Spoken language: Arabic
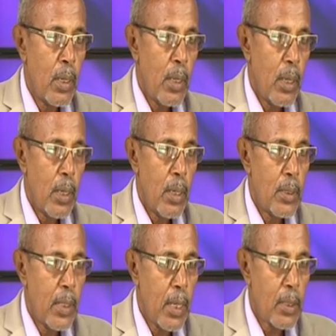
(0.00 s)

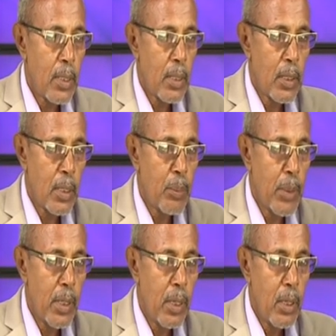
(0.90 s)
الجهات
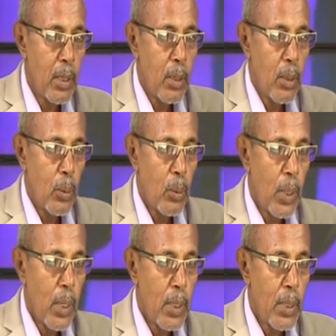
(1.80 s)
الطبية
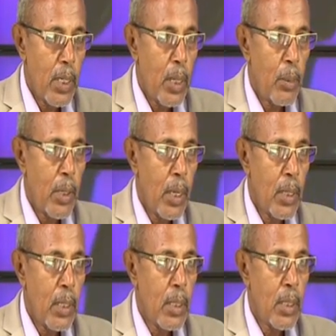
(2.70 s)
والحجامه
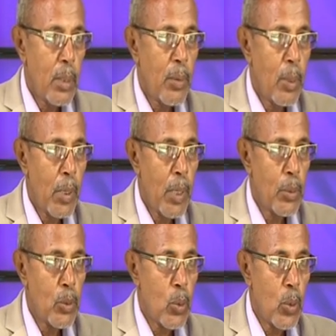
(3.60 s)
يعني نحن يعني بنعملها
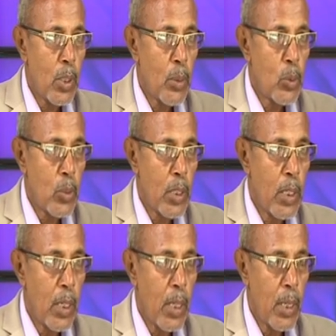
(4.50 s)
بصوره
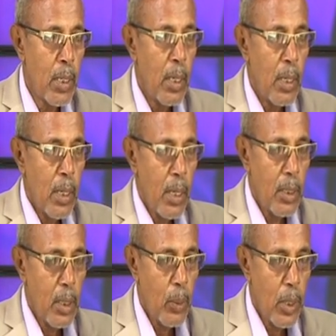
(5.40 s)
نموذجيه يعني
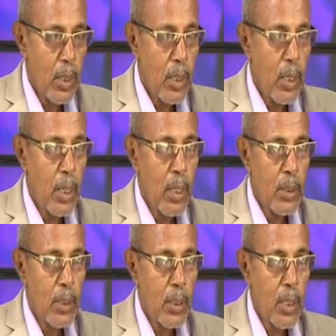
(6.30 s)
حتى الواحد
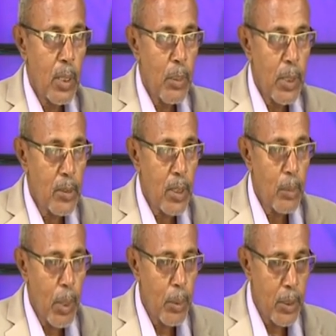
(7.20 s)
الشرط لما يحصل
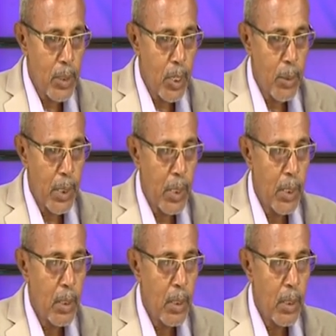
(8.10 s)
ما بتشابه العين